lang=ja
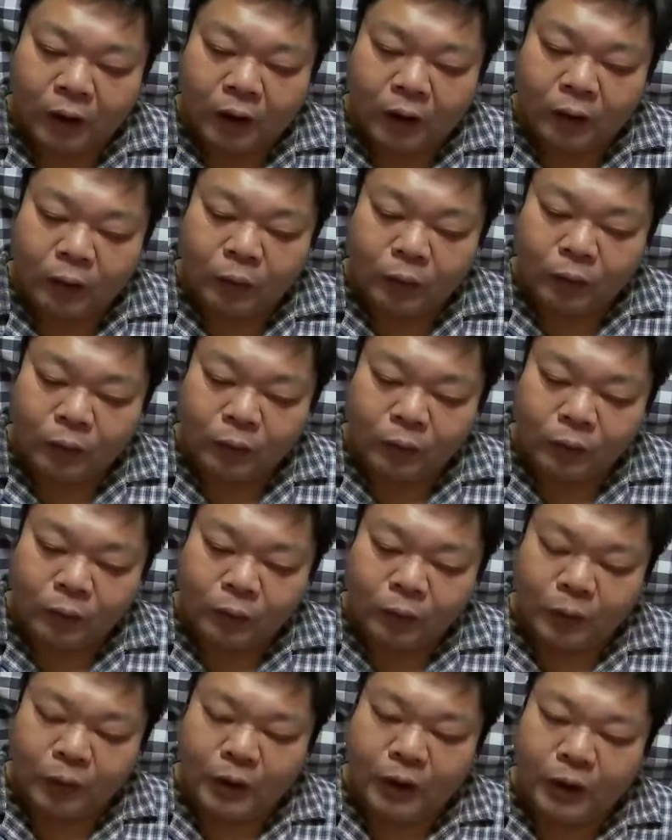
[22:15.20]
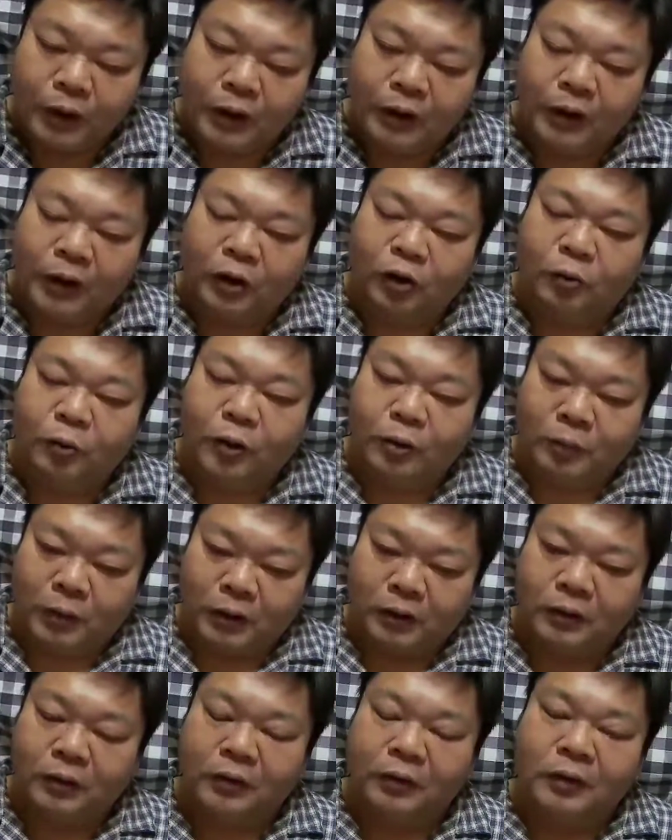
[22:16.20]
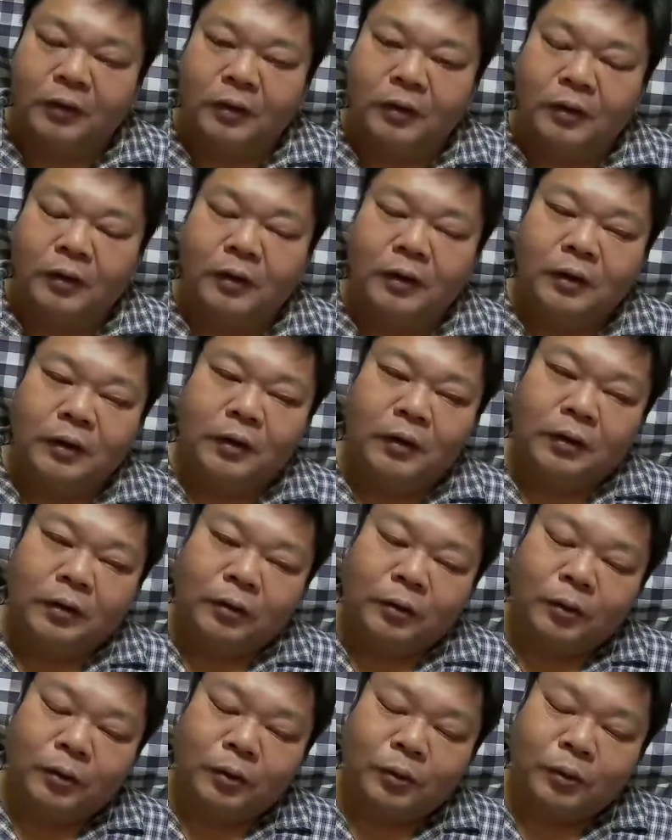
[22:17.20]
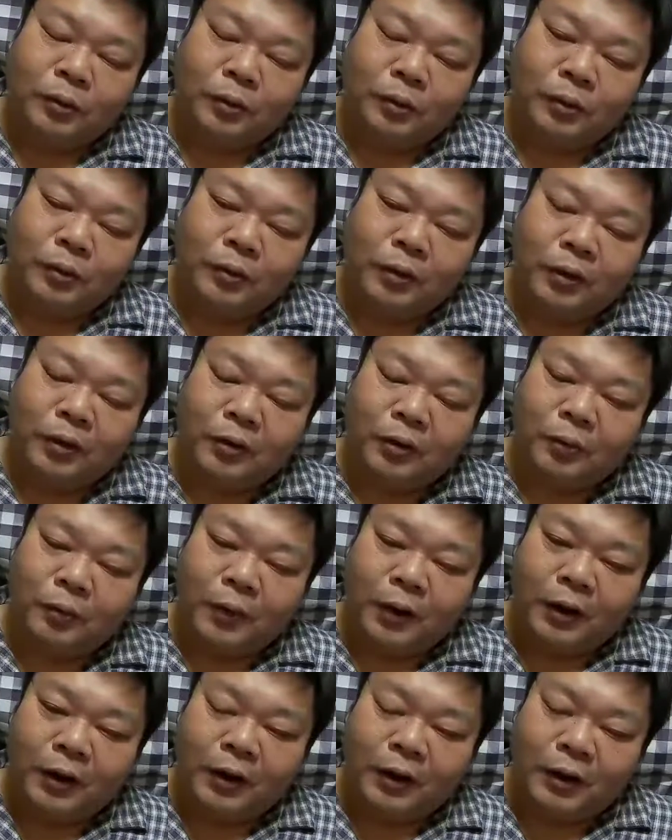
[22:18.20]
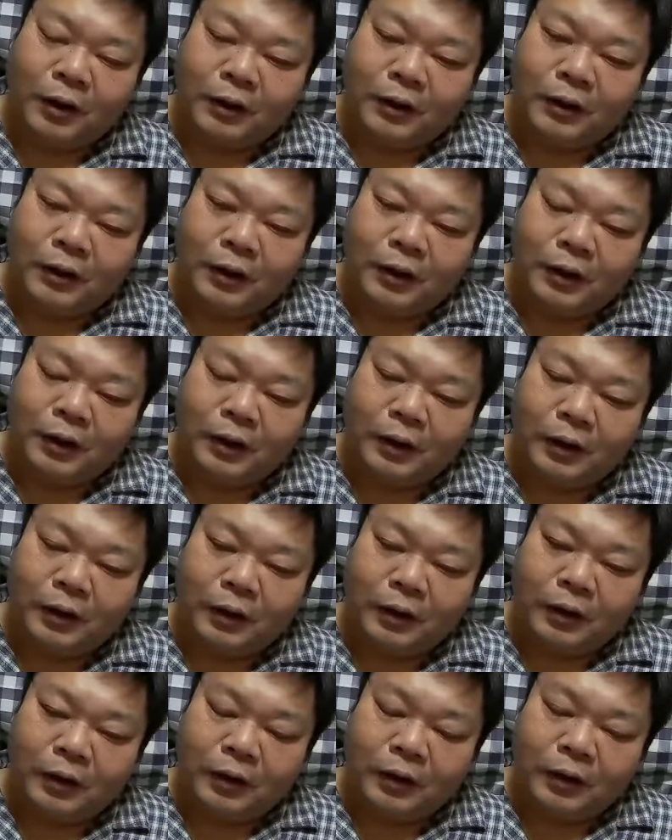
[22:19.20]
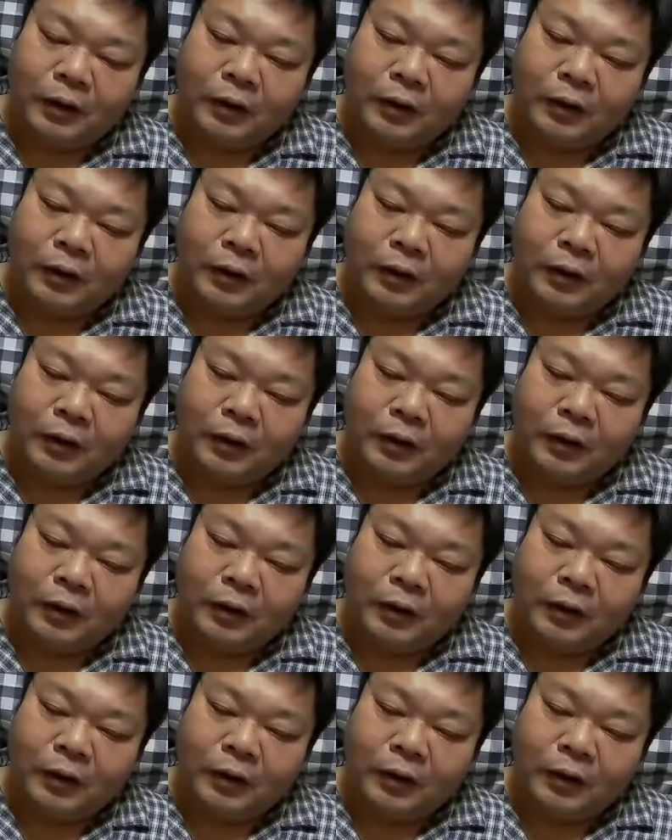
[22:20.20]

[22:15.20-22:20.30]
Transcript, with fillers: あのそれでいいんだと思いますそうすると少なくとも火器管制レーダー